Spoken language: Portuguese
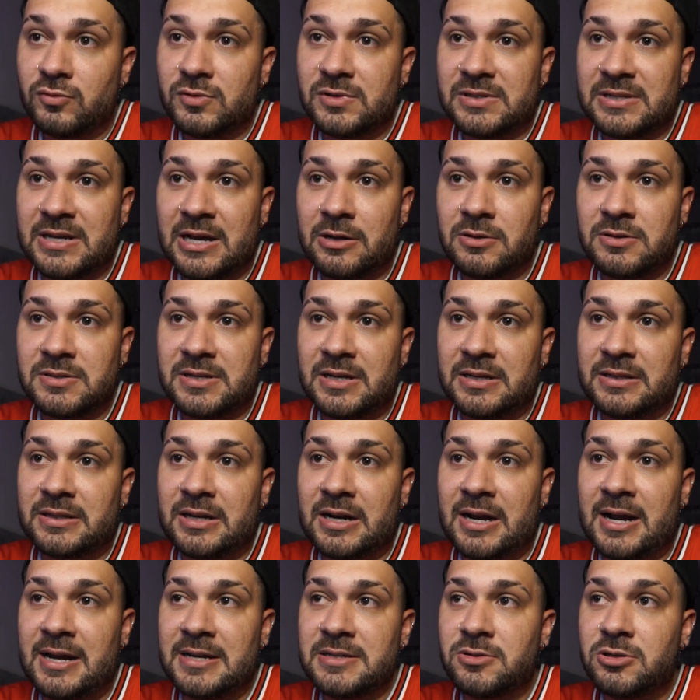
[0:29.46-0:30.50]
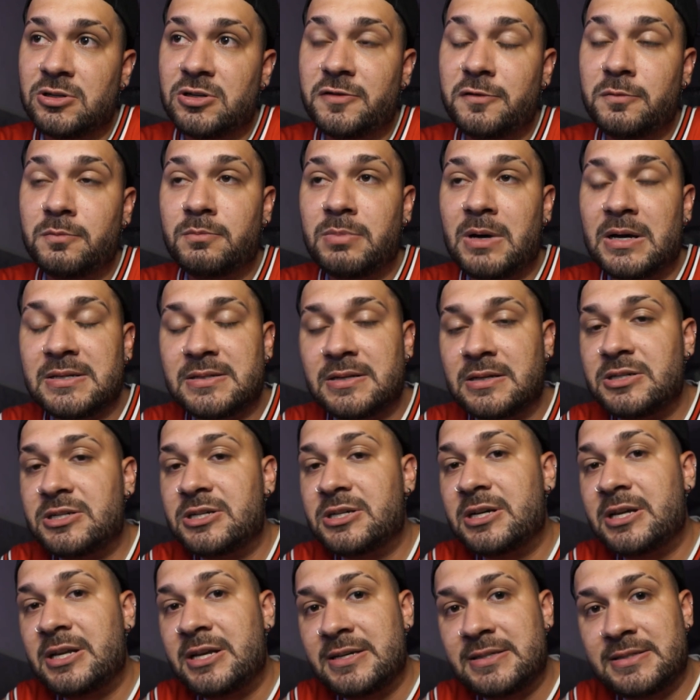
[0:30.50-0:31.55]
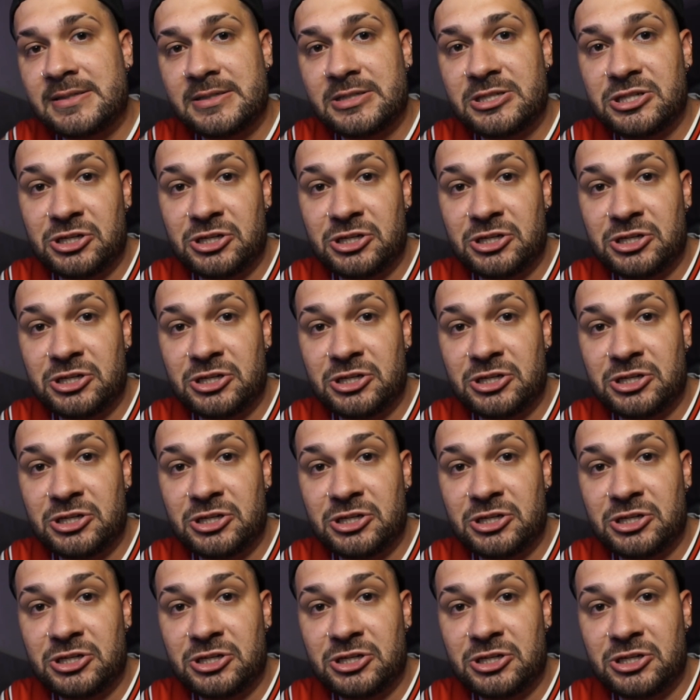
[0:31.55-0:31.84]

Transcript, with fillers: Uns anos atrás eu tive bastante crises